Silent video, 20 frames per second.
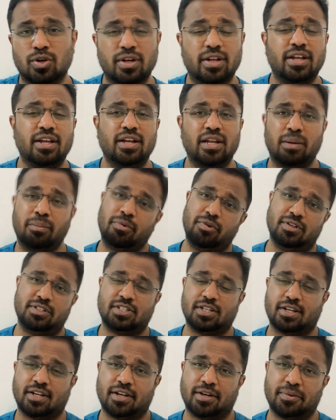சொல்லி நம்ப
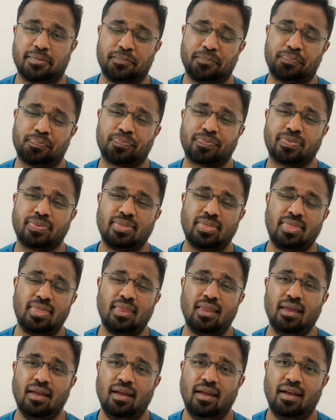வச்சிடுறாரு
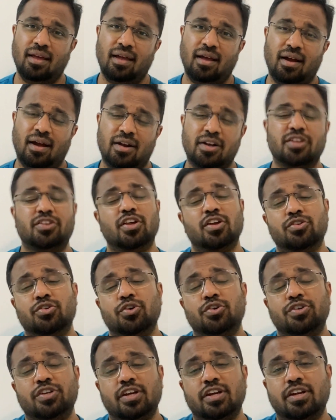
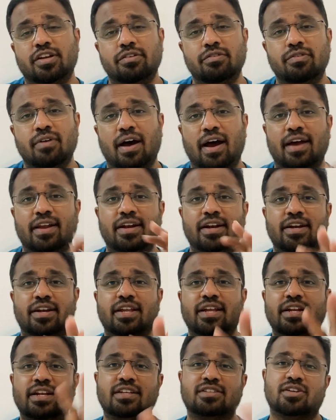டிசோசியேட்டிவ்
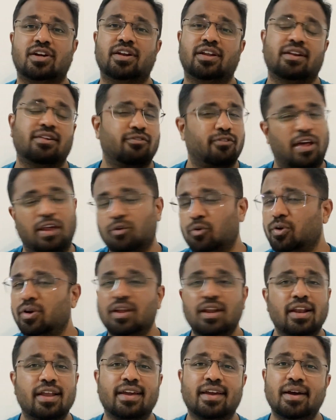ஐடென்டி டிஸார்டர் வேறு
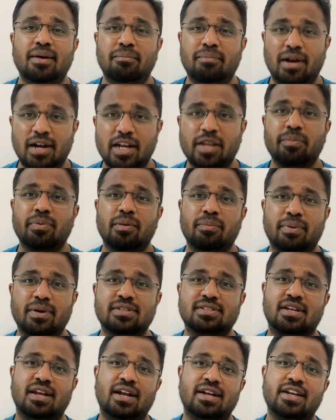ஒன்றும் இல்லைங்க மல்டிபிள்
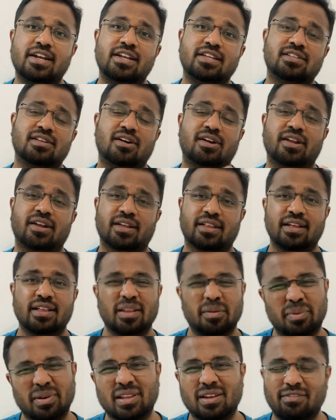பர்சனாலிட்டி டிஸார்டருக்கு தான்
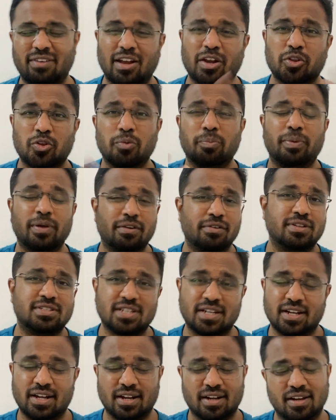இந்த படத்தில் வேறு ஏதோ பேர்
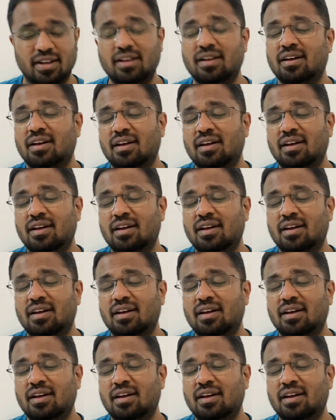வச்சுருக்காங்க